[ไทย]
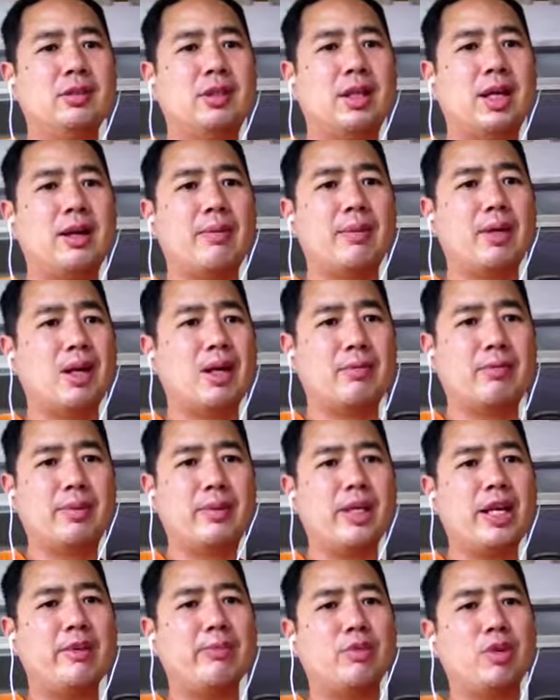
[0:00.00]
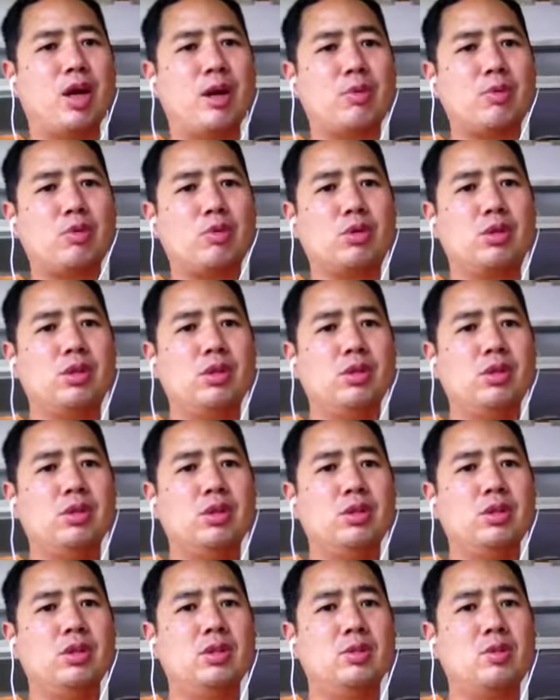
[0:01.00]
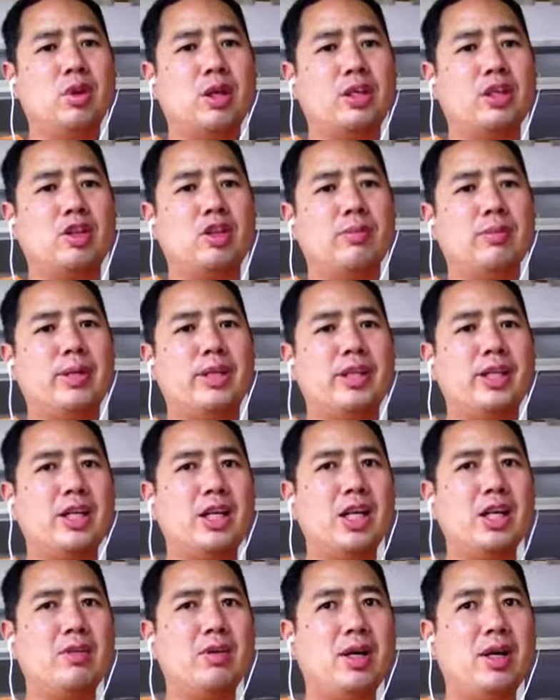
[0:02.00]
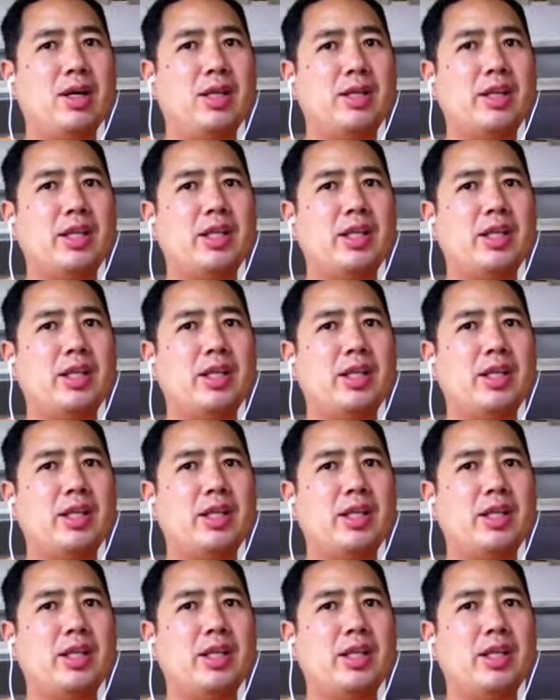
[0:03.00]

นะครับเงินไม่ใช่คำตอบคุณ คุณอาจจะต้องมีที่เขาเรียกว่า